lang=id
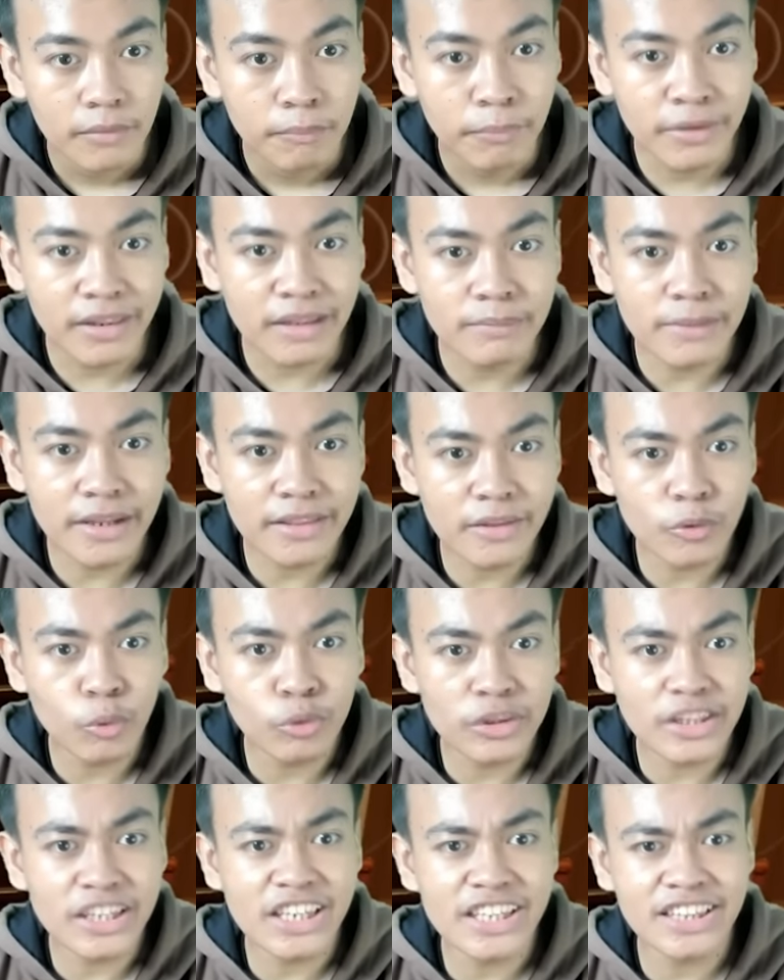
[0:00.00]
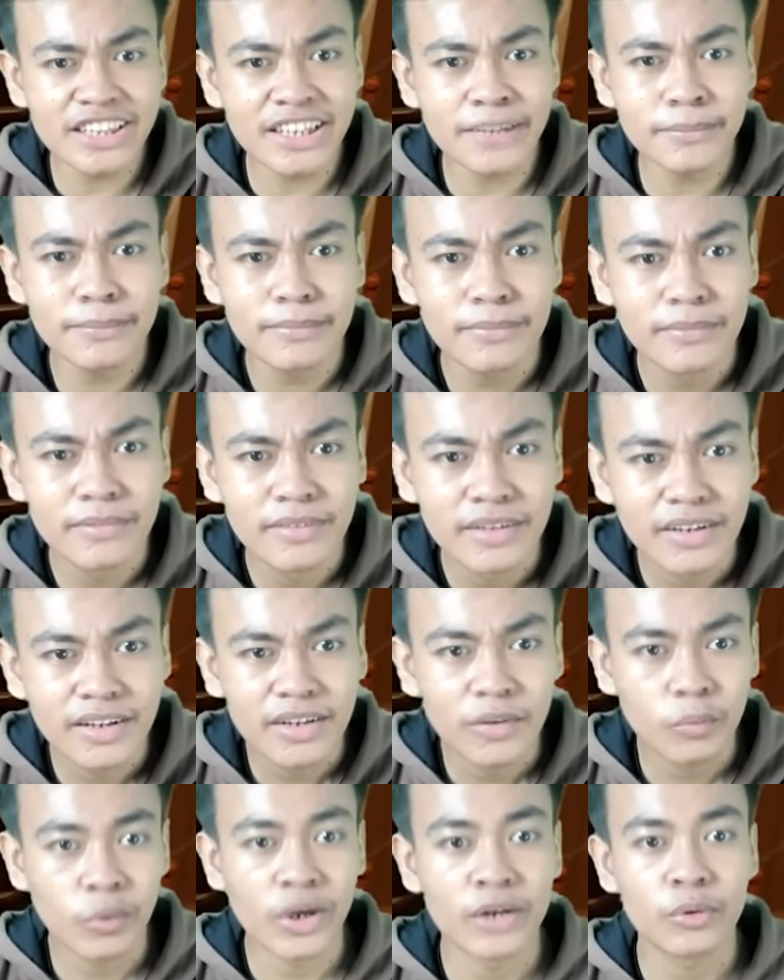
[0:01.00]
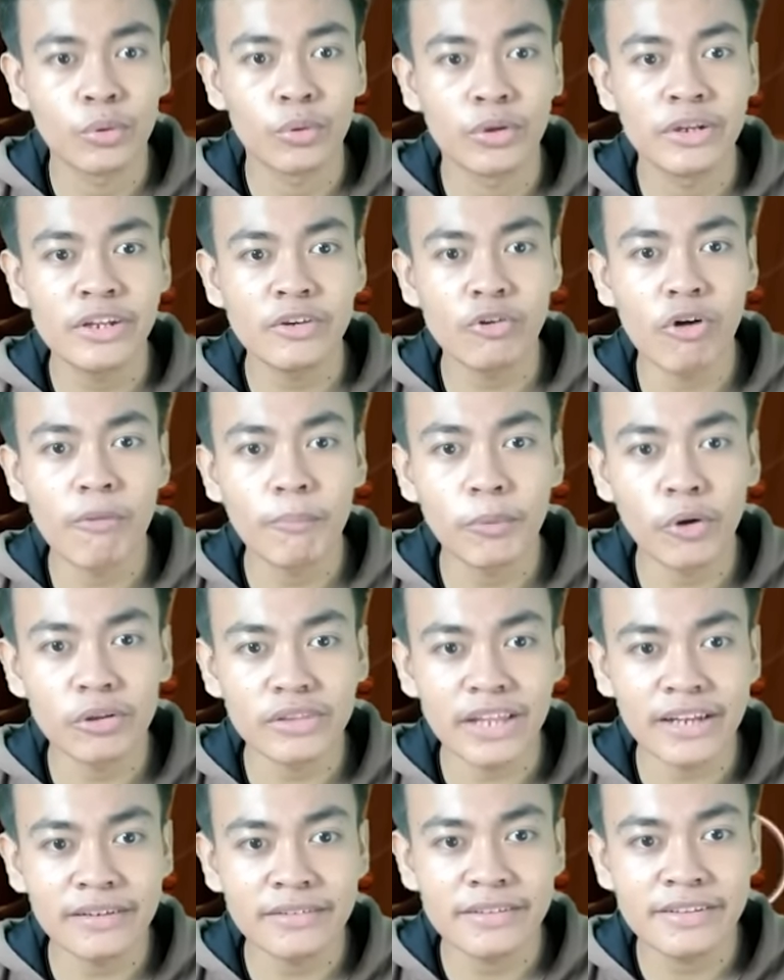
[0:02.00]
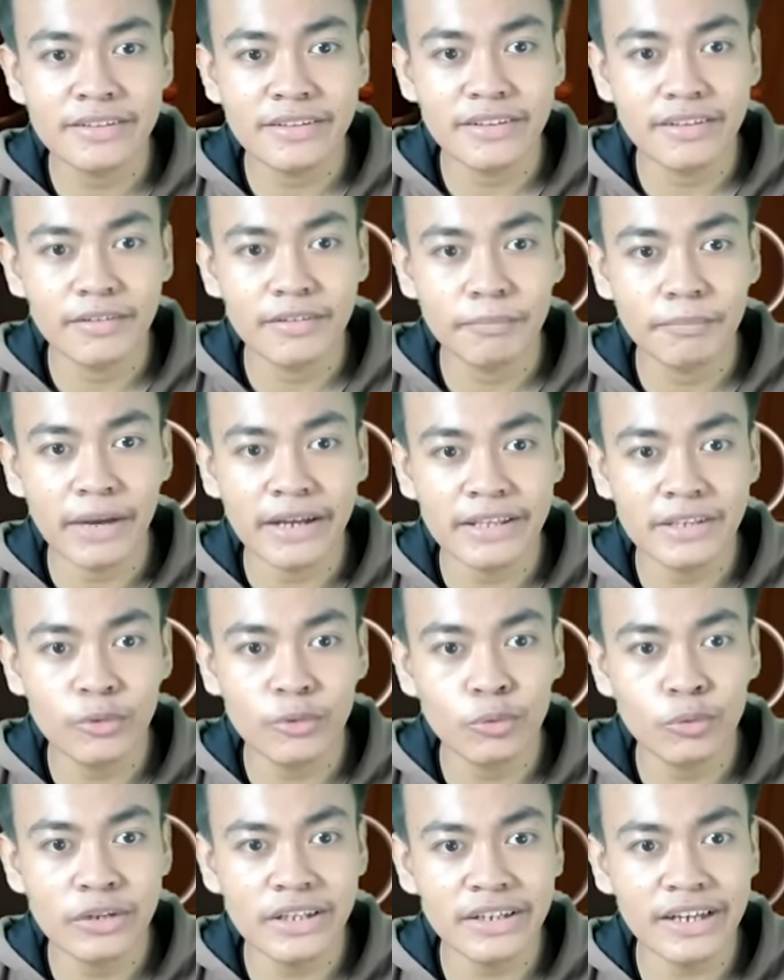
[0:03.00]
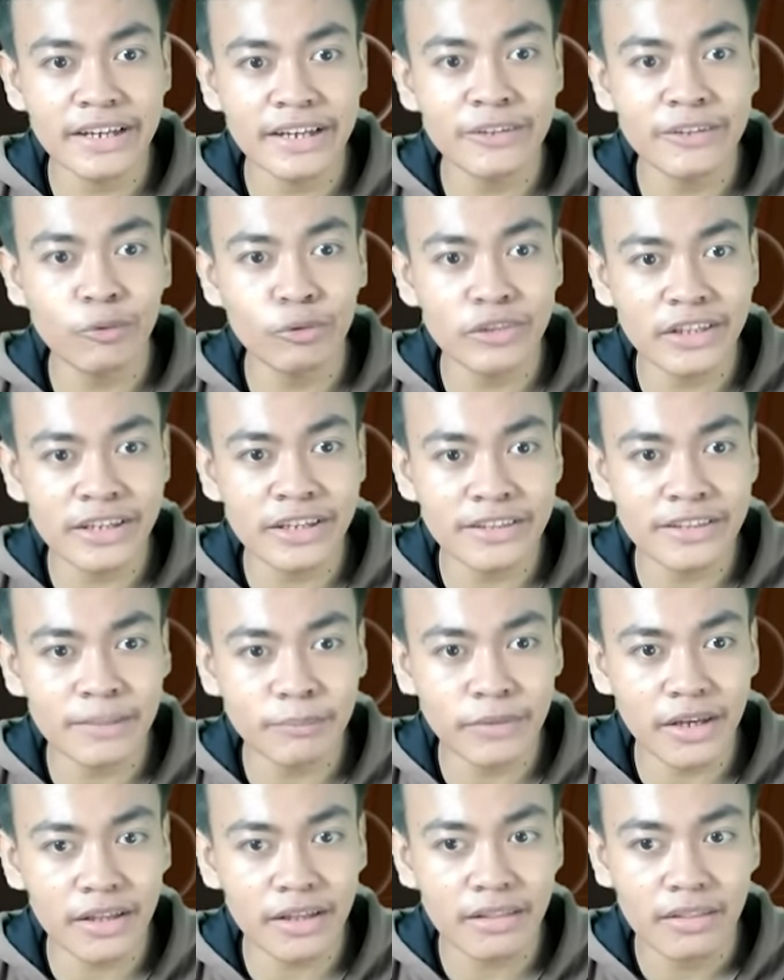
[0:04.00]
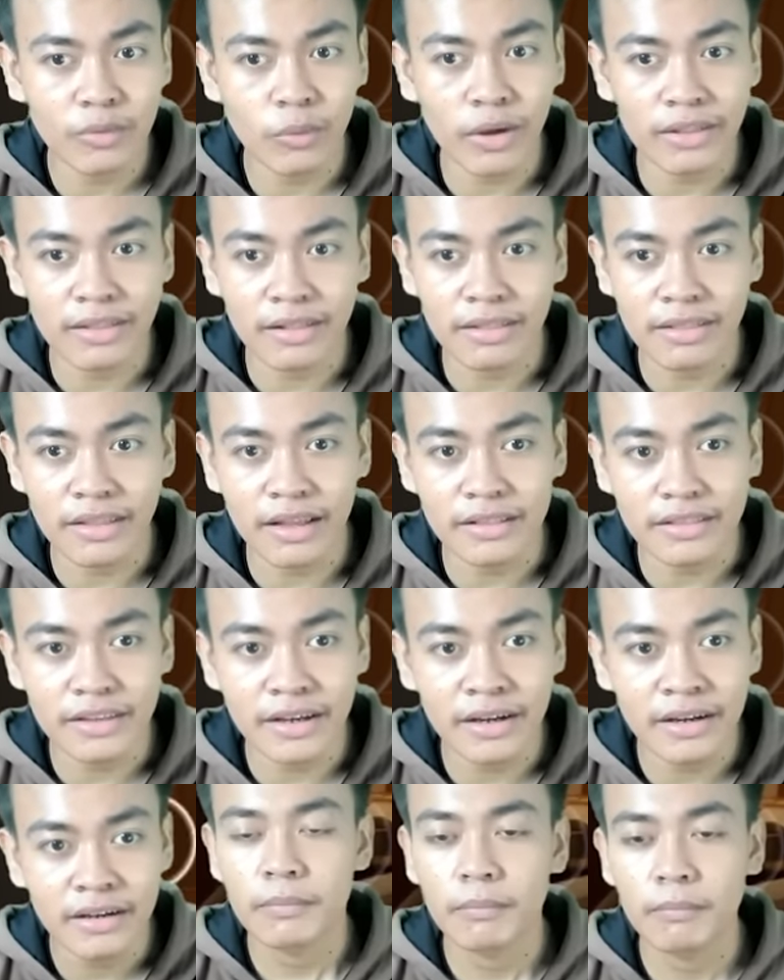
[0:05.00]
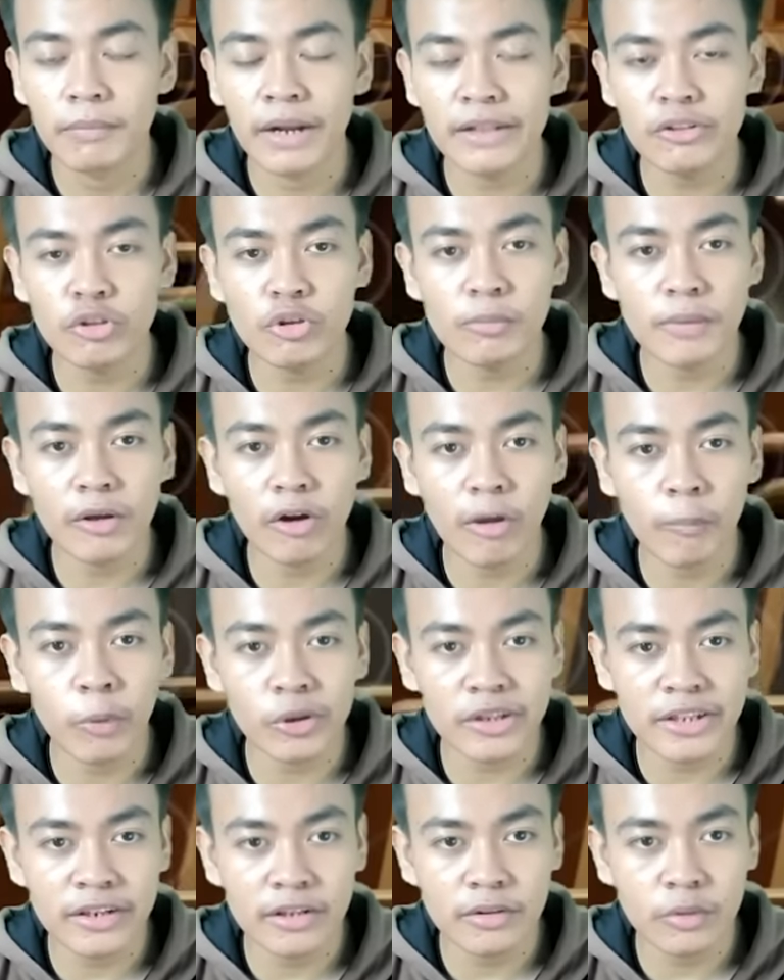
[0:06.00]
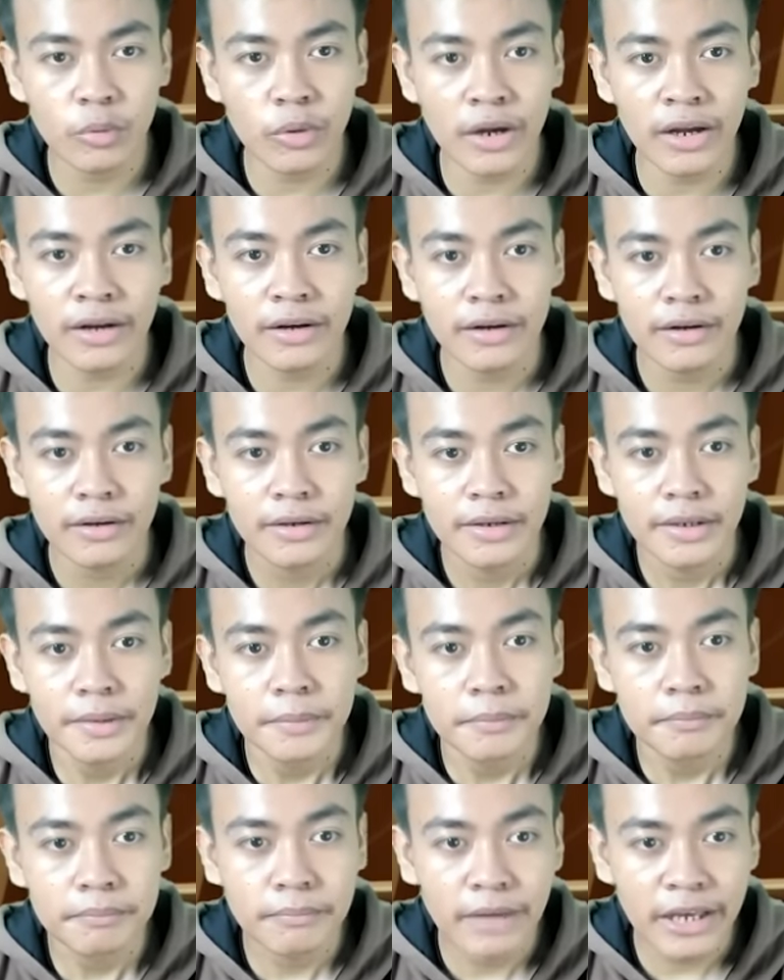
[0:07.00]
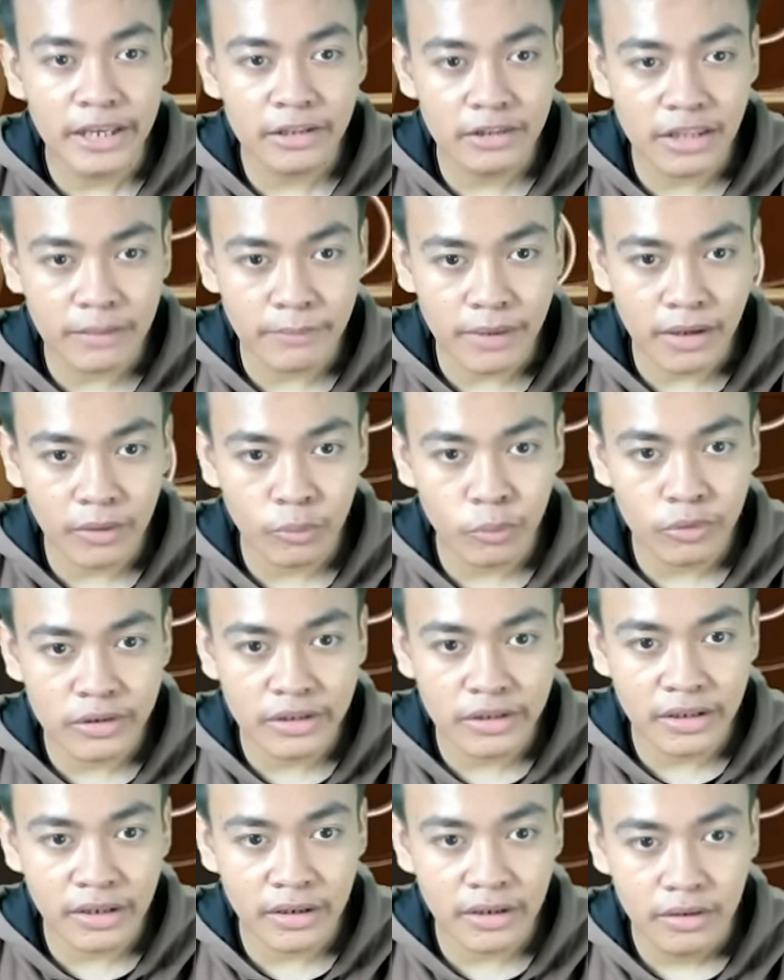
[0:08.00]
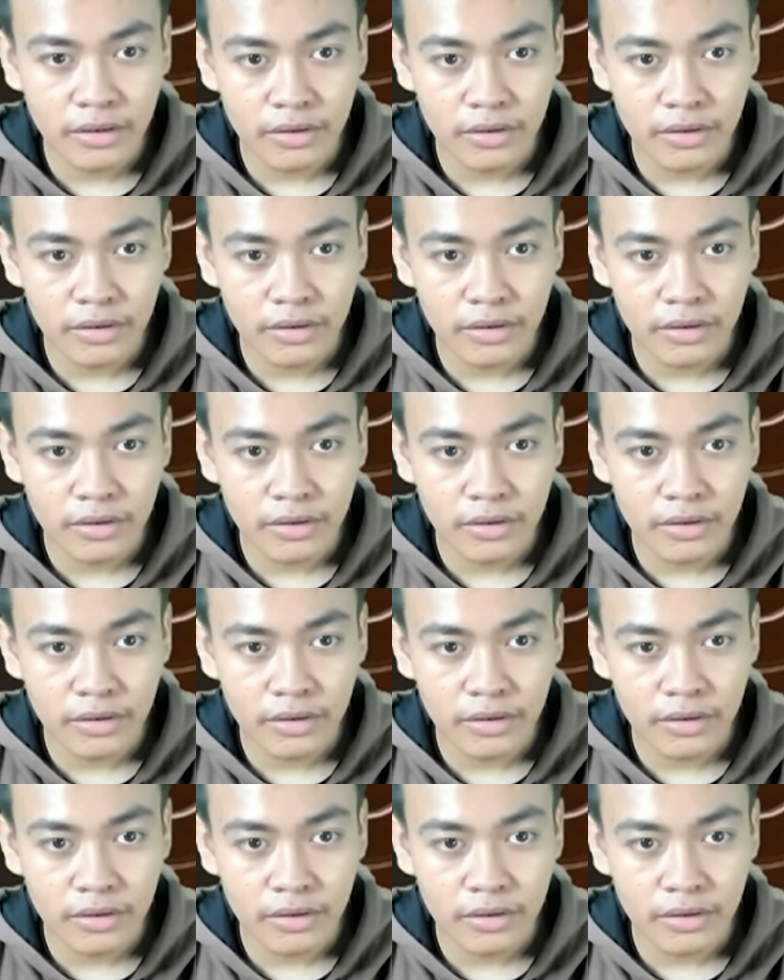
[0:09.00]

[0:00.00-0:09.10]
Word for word: Bersama si kucing hitam. Waduh, ini komplotan bayi kuning kah ini kucing hitam, guys? Wah, sesat ya. Berarti cuma robot ini doang baik sama aku nih ya.